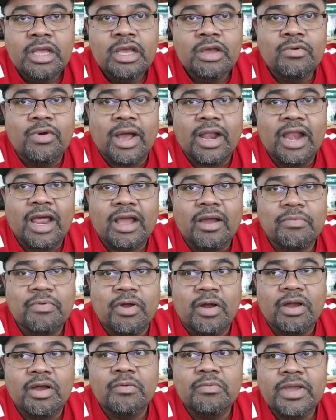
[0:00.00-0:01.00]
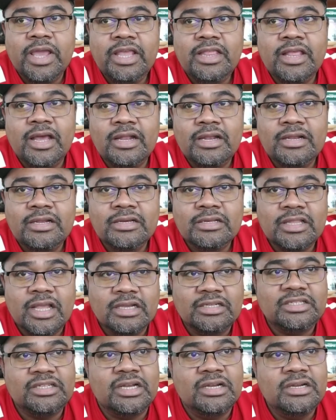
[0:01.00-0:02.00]
hoặc là không còn không khí Tết nữa.
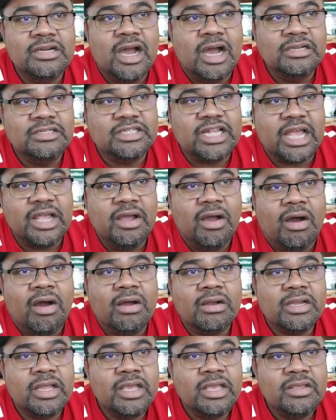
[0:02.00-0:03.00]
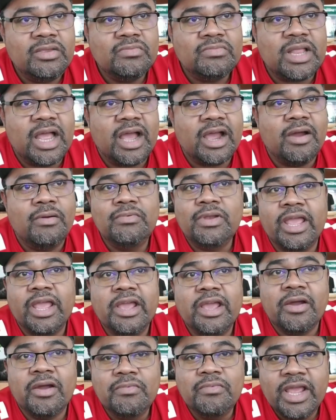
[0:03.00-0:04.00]
Thật sự ở Sài Gòn thì chúng ta không thấy
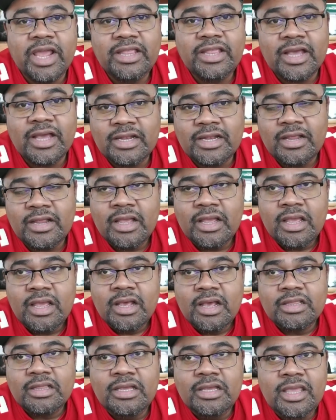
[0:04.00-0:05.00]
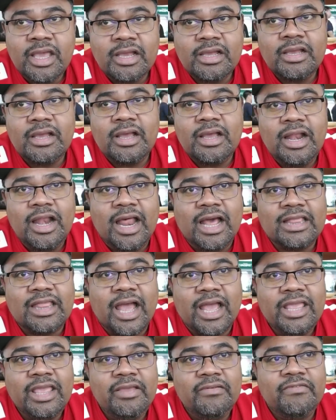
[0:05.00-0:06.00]
cái không khí Tết. Thứ nhất là
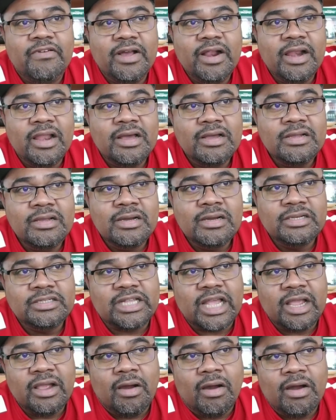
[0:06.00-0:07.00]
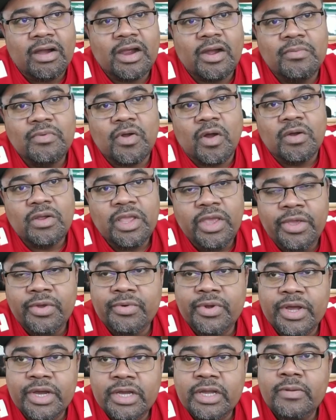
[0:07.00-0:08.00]
tại vì phần lớn người Sài Gòn không còn
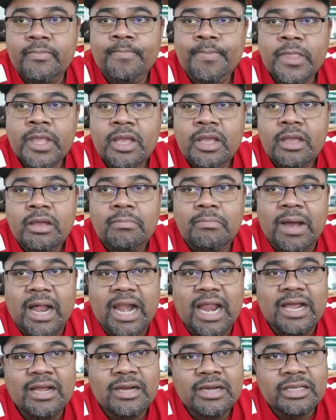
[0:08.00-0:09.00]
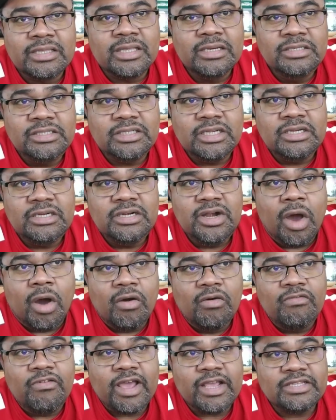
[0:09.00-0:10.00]
nhiều nữa mà là người tứ xứ
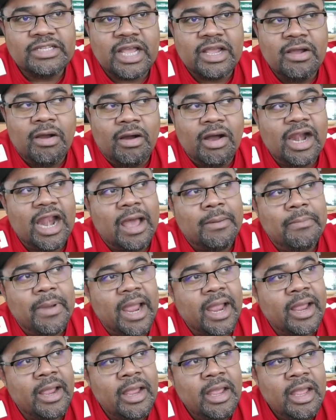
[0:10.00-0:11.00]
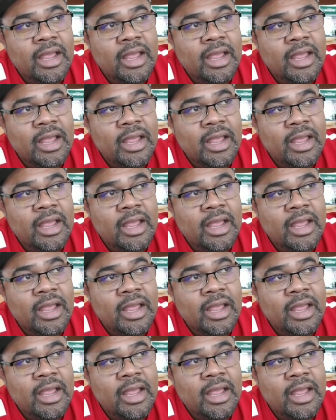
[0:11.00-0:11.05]
đổ về Sài Gòn làm ăn